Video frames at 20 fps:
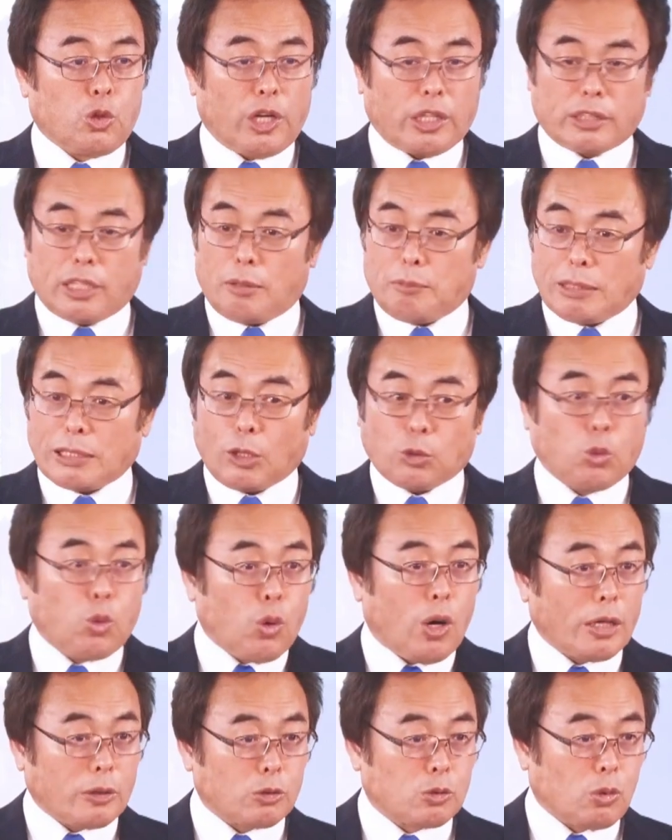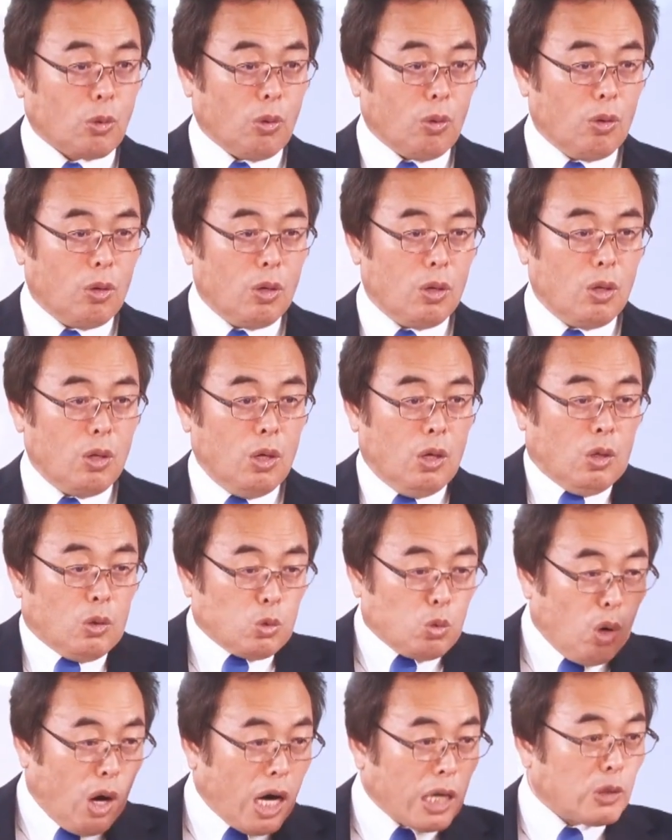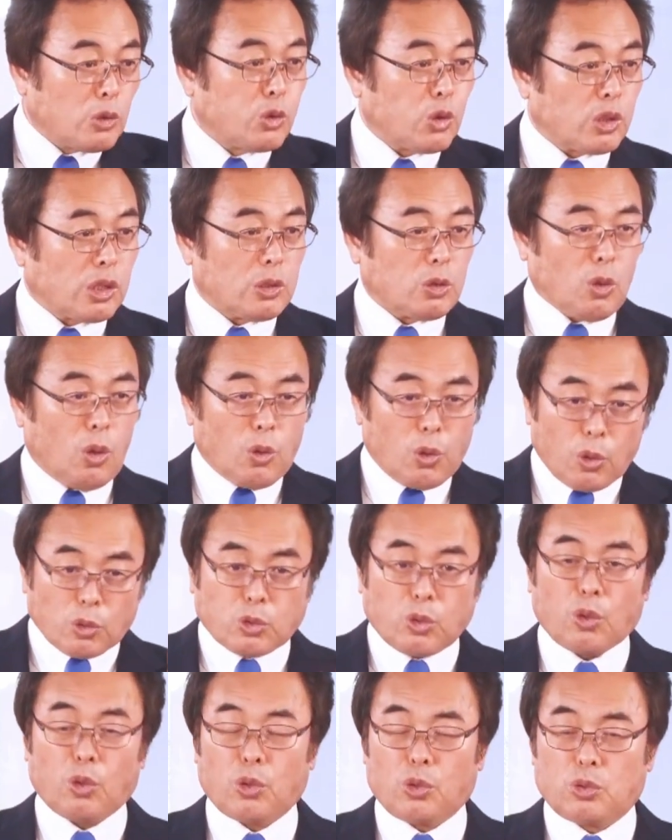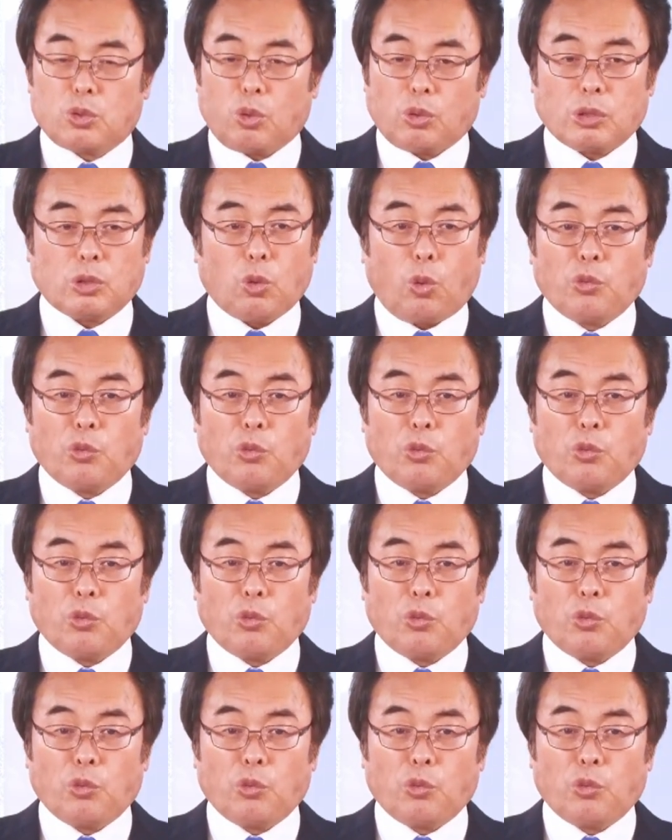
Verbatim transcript: 中はまだこうあるとノアの時とロットの時と